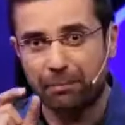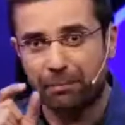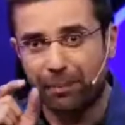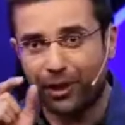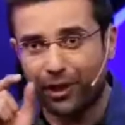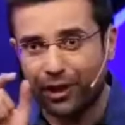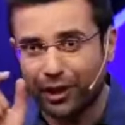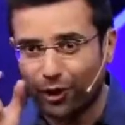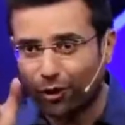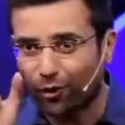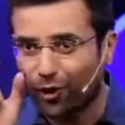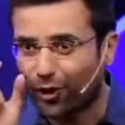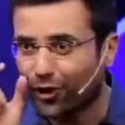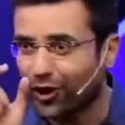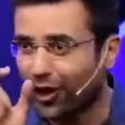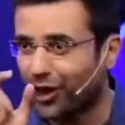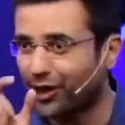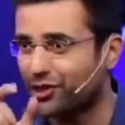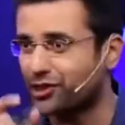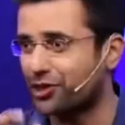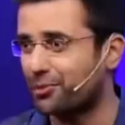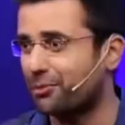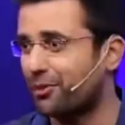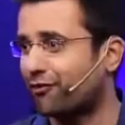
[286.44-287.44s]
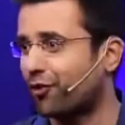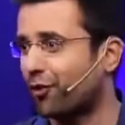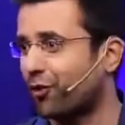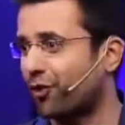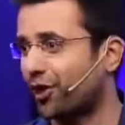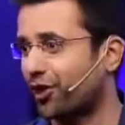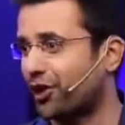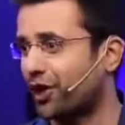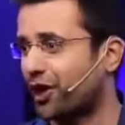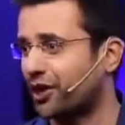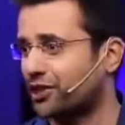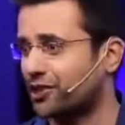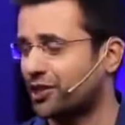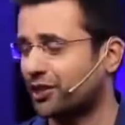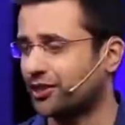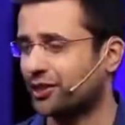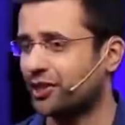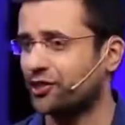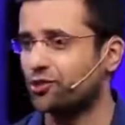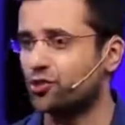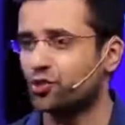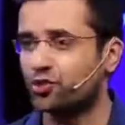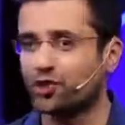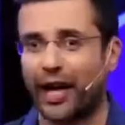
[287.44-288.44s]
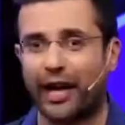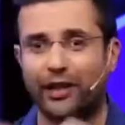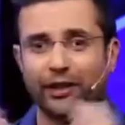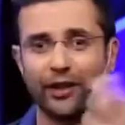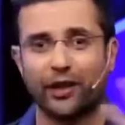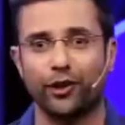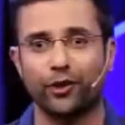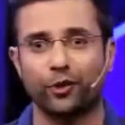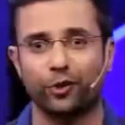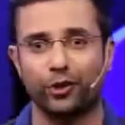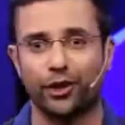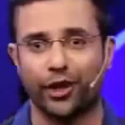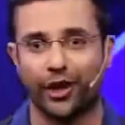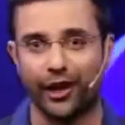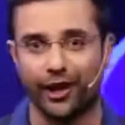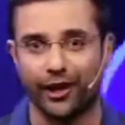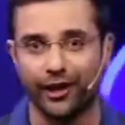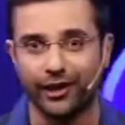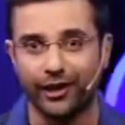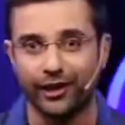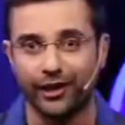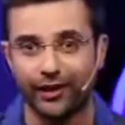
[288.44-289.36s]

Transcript: एक पर्टिकुलर डायरेक्शन में फ्लो करने लग जाते हैं जो स्कैटर्ड होते हैं